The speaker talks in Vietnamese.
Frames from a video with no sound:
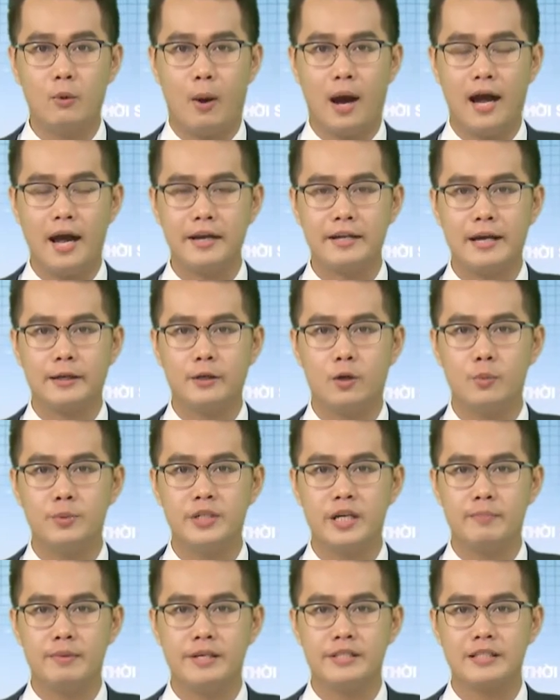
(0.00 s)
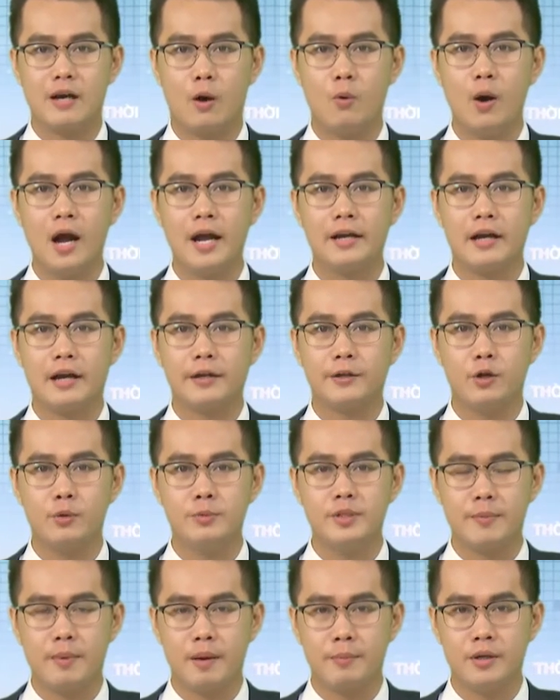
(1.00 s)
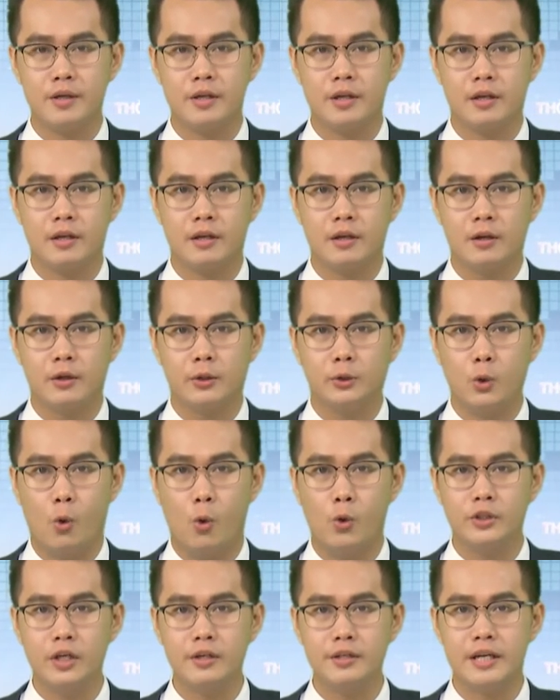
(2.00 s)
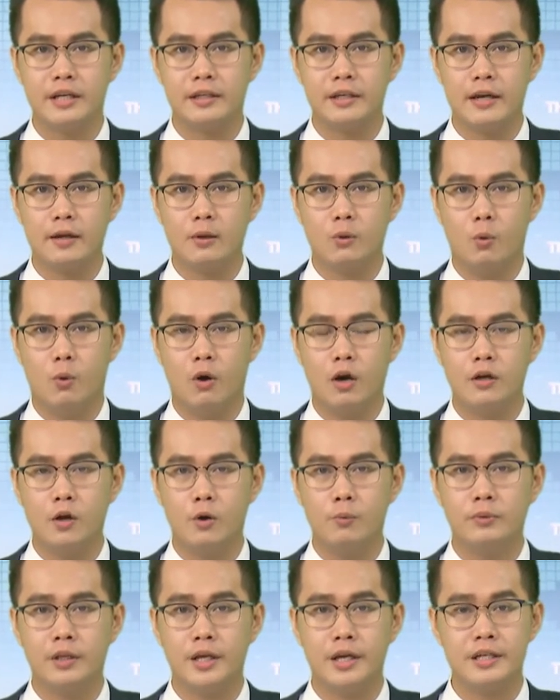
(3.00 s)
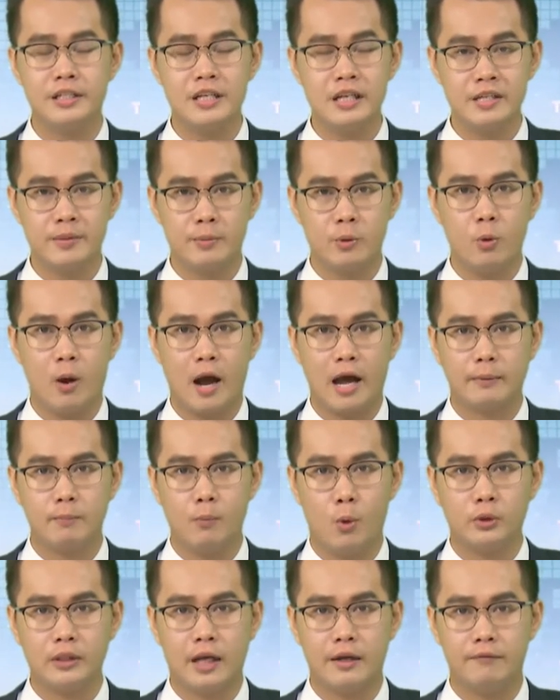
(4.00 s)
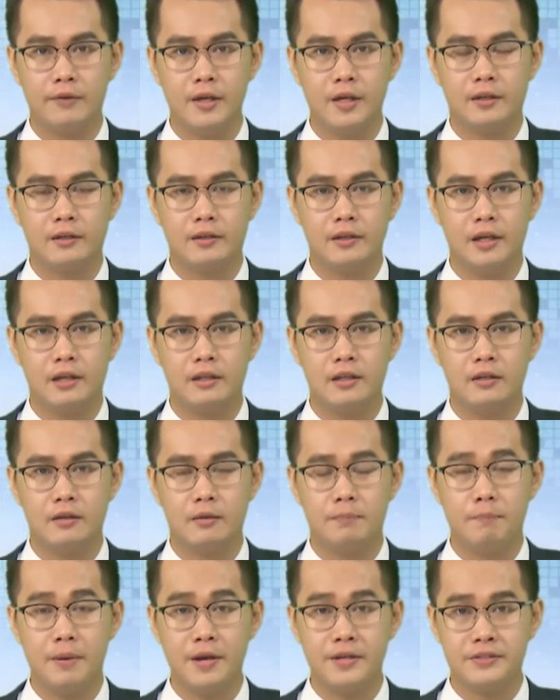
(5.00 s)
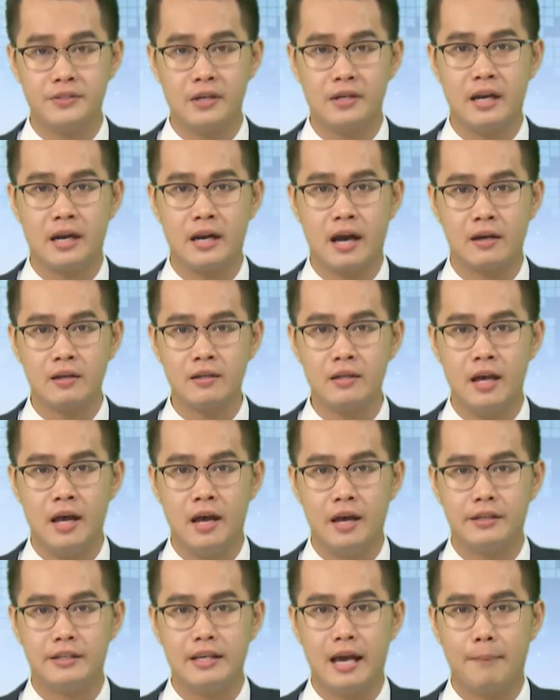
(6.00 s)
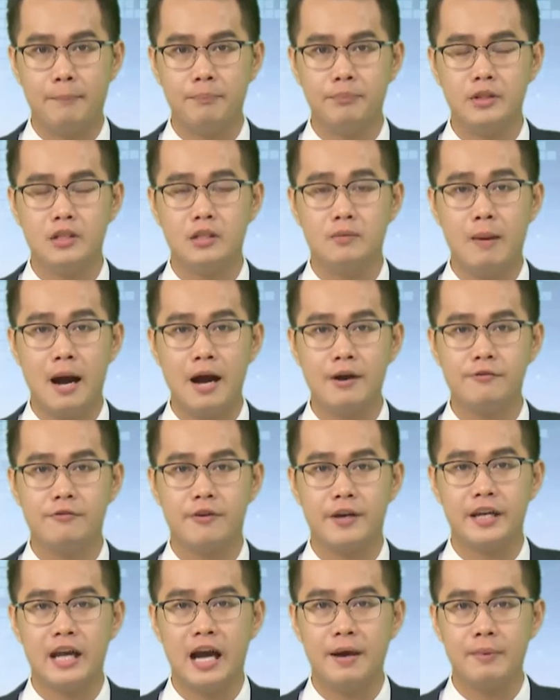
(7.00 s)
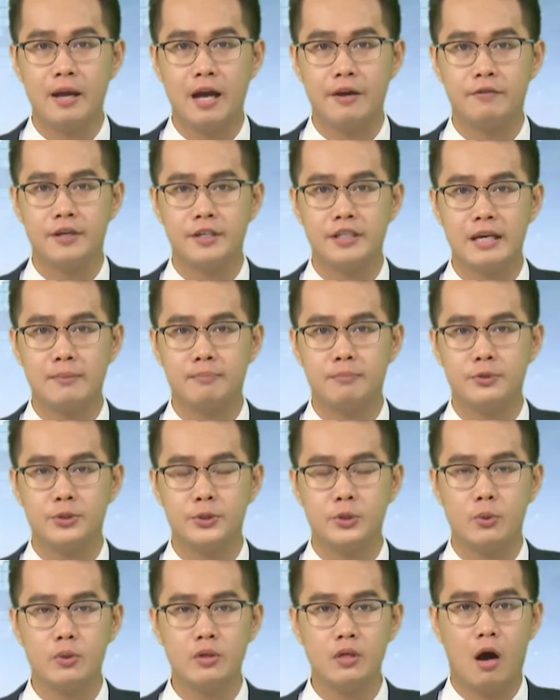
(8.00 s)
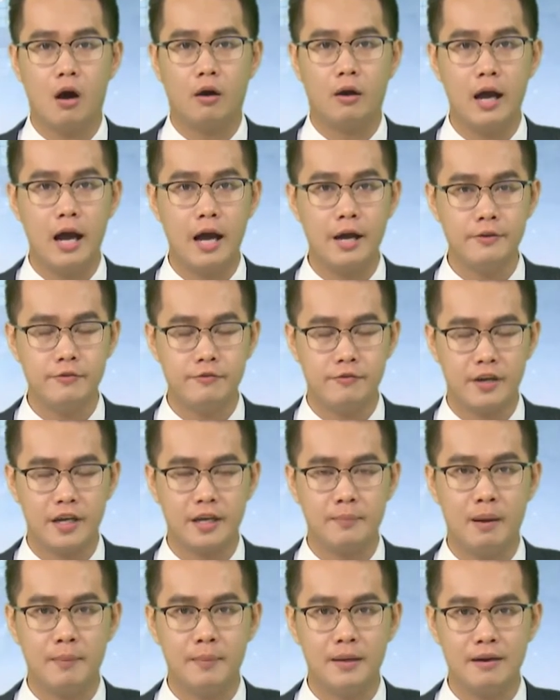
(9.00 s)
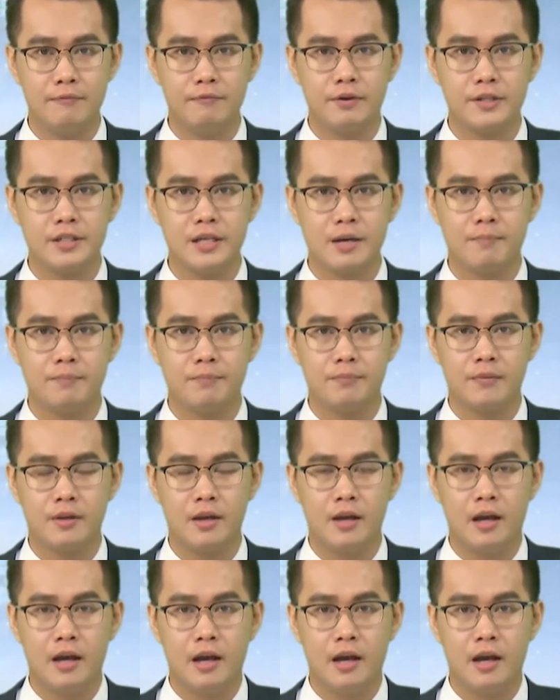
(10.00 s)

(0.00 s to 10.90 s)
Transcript: Giai đoạn 2016-2020, tổn thất điện năng của công ty trách nhiệm hữu hạn một thành viên điện lực PC Đà Nẵng giảm từ 3,22% xuống còn 2,35%.